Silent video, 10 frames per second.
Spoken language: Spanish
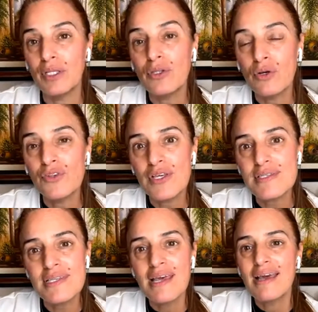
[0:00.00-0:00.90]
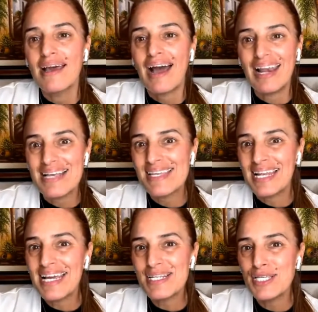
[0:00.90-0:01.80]
Entonces, al hacer
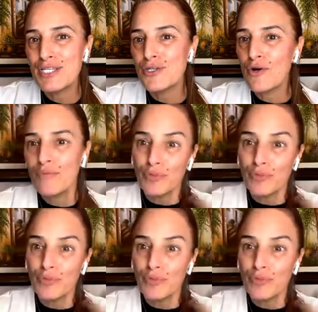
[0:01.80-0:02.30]
ejercicio